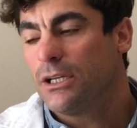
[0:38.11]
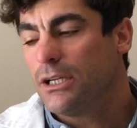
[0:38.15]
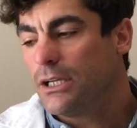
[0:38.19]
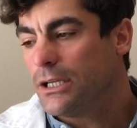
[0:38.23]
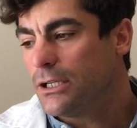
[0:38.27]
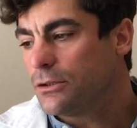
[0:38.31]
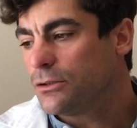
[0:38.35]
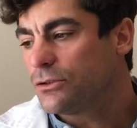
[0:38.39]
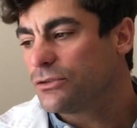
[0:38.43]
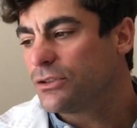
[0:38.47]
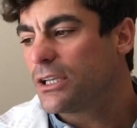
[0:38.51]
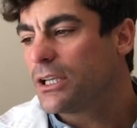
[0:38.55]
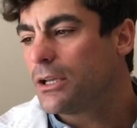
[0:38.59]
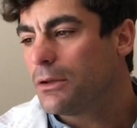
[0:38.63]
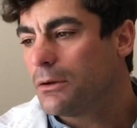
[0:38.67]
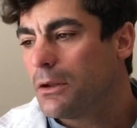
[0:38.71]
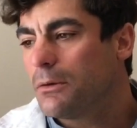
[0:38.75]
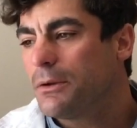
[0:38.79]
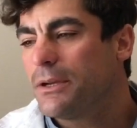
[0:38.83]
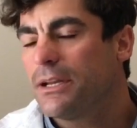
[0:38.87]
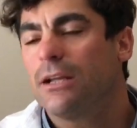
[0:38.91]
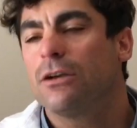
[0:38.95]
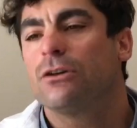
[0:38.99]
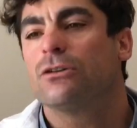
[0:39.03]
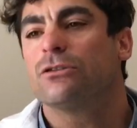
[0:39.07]
Entonces hay que ver
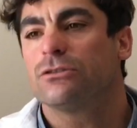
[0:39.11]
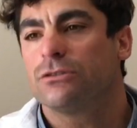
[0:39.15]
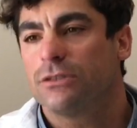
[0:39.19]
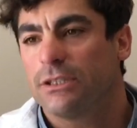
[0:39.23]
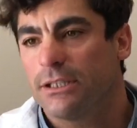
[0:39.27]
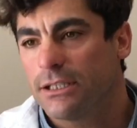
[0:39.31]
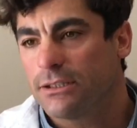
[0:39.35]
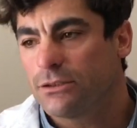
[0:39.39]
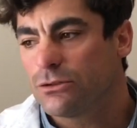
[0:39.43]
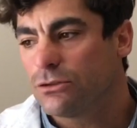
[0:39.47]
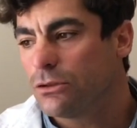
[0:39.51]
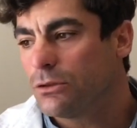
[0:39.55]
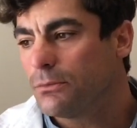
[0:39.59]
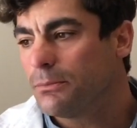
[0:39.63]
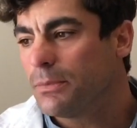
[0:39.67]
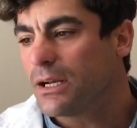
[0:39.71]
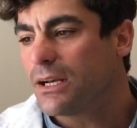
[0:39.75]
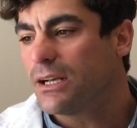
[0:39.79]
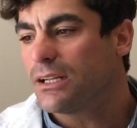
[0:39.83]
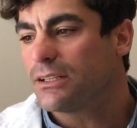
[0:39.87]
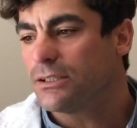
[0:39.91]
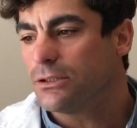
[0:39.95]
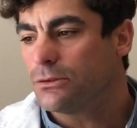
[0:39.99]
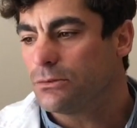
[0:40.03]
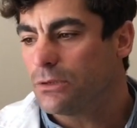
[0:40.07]
bien el contexto, ver
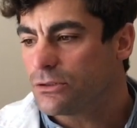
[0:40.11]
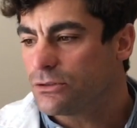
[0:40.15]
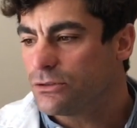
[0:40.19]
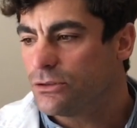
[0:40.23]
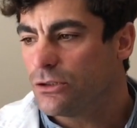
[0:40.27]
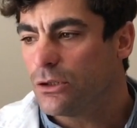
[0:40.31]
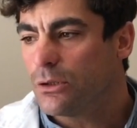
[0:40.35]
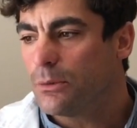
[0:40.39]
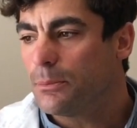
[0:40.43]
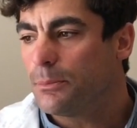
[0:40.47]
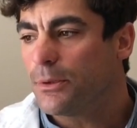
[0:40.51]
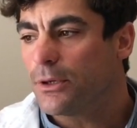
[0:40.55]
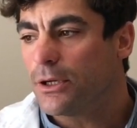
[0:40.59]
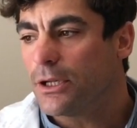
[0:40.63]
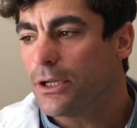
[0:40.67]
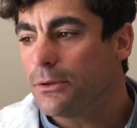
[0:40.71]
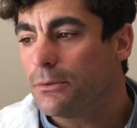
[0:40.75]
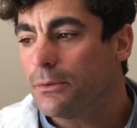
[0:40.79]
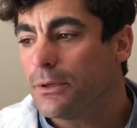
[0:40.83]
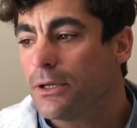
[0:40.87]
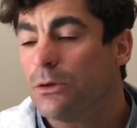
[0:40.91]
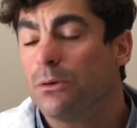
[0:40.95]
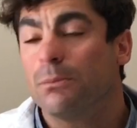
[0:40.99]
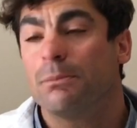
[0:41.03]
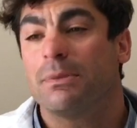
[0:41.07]
la situación, pero ahí
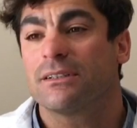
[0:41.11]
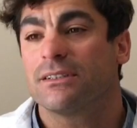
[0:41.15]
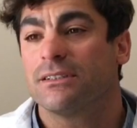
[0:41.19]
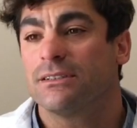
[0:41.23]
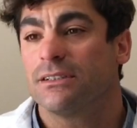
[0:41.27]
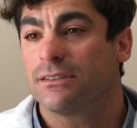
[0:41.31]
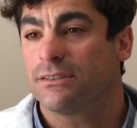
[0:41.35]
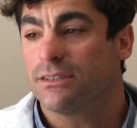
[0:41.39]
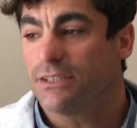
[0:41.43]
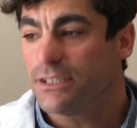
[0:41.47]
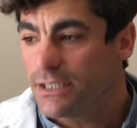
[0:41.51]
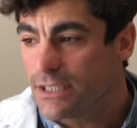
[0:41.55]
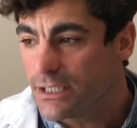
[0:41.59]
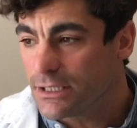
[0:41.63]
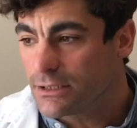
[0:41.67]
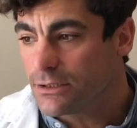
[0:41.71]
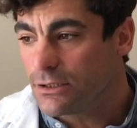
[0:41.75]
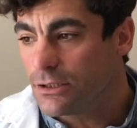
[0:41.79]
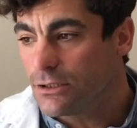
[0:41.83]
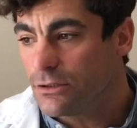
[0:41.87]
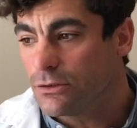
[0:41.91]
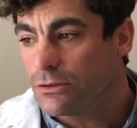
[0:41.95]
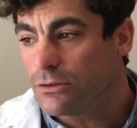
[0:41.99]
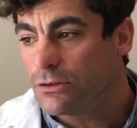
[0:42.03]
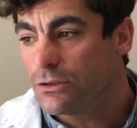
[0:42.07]
ves un paciente
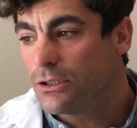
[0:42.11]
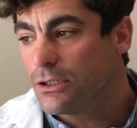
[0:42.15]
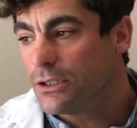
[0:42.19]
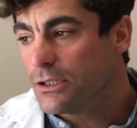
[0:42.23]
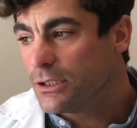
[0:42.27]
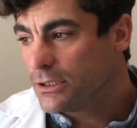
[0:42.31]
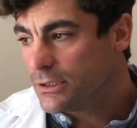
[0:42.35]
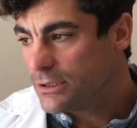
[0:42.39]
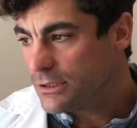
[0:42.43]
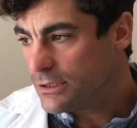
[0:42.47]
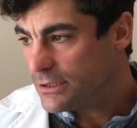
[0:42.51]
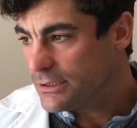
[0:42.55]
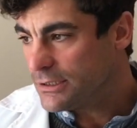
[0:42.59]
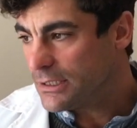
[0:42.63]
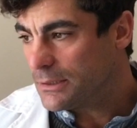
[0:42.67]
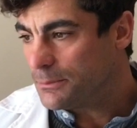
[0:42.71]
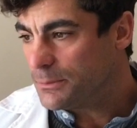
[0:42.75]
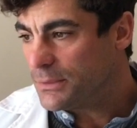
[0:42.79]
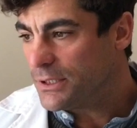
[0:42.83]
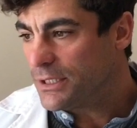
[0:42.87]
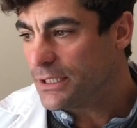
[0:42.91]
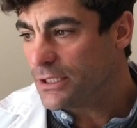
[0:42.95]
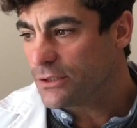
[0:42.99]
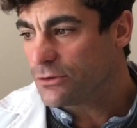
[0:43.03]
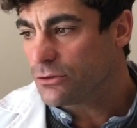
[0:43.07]
psiquiátrico y
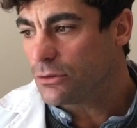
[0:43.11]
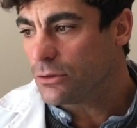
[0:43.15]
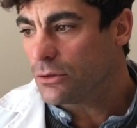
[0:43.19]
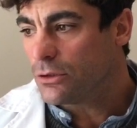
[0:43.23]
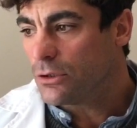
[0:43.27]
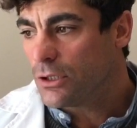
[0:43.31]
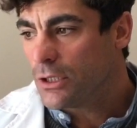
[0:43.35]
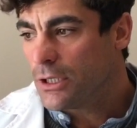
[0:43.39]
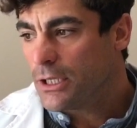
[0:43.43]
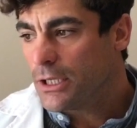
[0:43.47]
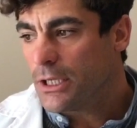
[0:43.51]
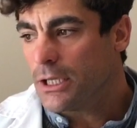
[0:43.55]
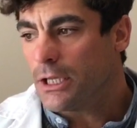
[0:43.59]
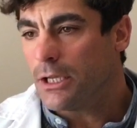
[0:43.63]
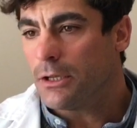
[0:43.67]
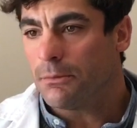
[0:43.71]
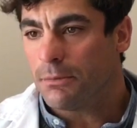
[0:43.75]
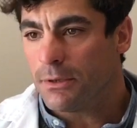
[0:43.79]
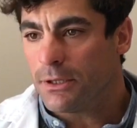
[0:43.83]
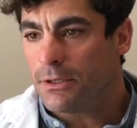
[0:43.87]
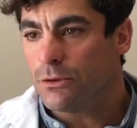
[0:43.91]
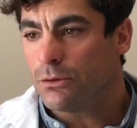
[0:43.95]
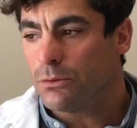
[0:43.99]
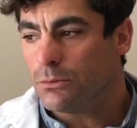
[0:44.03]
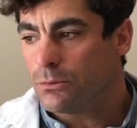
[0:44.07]
también eso eh,
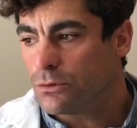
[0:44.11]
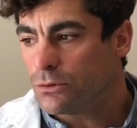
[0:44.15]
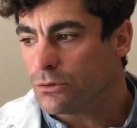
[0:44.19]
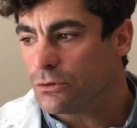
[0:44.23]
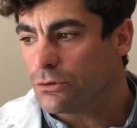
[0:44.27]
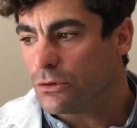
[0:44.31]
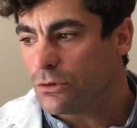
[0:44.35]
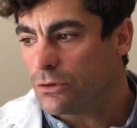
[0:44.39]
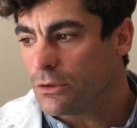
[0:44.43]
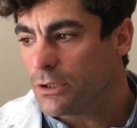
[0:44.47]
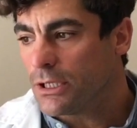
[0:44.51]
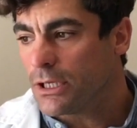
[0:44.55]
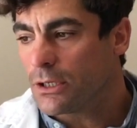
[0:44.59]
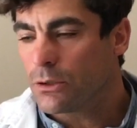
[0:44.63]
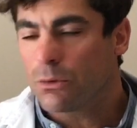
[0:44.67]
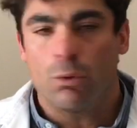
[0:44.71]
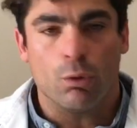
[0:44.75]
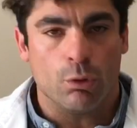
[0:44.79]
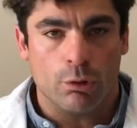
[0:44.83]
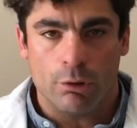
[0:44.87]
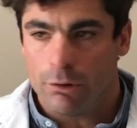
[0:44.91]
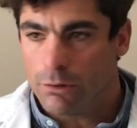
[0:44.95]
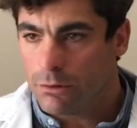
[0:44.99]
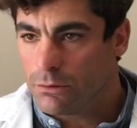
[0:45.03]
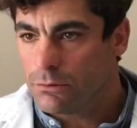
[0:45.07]
vende un montón, es
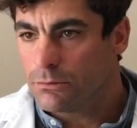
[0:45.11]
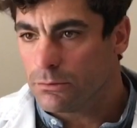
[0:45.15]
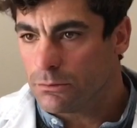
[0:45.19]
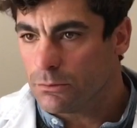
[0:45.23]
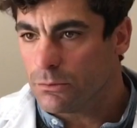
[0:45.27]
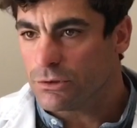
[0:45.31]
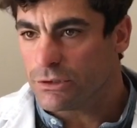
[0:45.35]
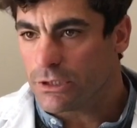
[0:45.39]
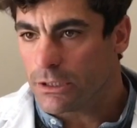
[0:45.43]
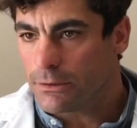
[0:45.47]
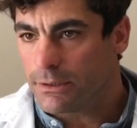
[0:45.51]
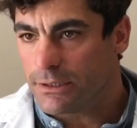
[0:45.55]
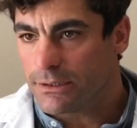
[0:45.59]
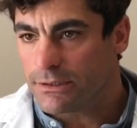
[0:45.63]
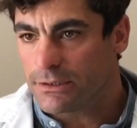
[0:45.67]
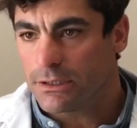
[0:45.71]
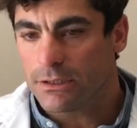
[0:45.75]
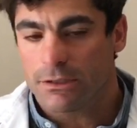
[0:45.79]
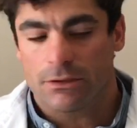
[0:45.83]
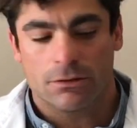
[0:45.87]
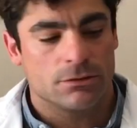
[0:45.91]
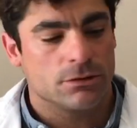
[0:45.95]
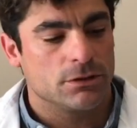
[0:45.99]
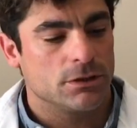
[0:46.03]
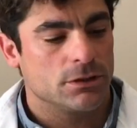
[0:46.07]
cool muchas veces,
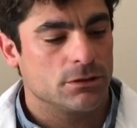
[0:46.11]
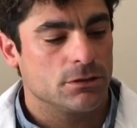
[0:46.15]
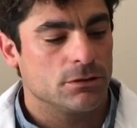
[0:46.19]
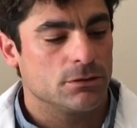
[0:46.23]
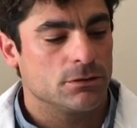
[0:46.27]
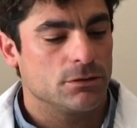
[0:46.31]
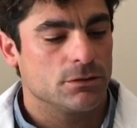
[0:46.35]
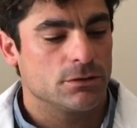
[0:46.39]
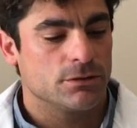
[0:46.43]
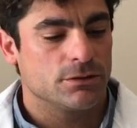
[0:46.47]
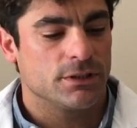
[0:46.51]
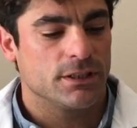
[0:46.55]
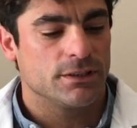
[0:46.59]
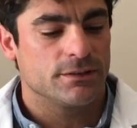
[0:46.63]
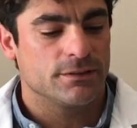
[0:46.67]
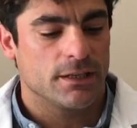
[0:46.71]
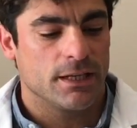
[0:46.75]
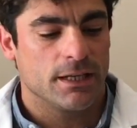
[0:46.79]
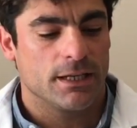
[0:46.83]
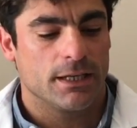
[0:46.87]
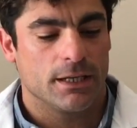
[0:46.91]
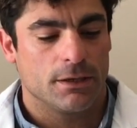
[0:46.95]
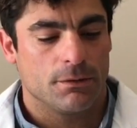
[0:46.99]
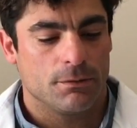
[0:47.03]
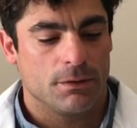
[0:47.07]
¿no es cierto? Entonces
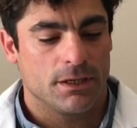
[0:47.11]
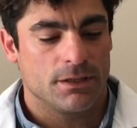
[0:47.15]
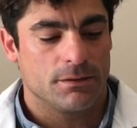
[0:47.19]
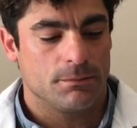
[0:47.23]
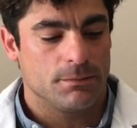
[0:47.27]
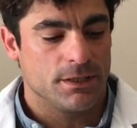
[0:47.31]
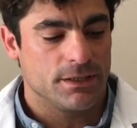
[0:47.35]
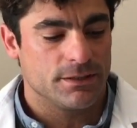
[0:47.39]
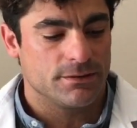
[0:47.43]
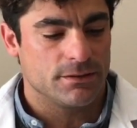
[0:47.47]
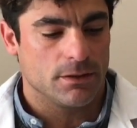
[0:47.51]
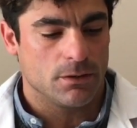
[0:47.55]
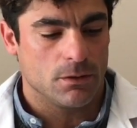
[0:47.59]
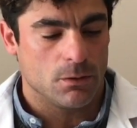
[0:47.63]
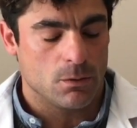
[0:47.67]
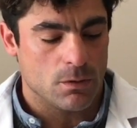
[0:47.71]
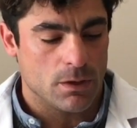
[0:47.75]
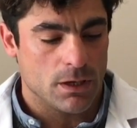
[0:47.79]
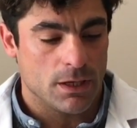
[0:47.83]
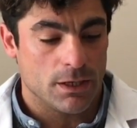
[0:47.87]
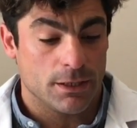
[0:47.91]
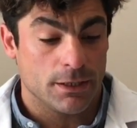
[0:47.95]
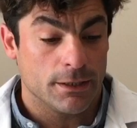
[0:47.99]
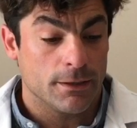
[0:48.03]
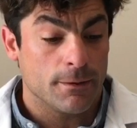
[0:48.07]
hay que ver bien ese
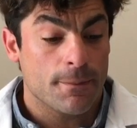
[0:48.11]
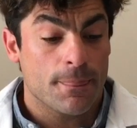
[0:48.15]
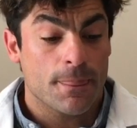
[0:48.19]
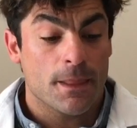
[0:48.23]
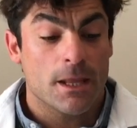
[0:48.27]
encuadre.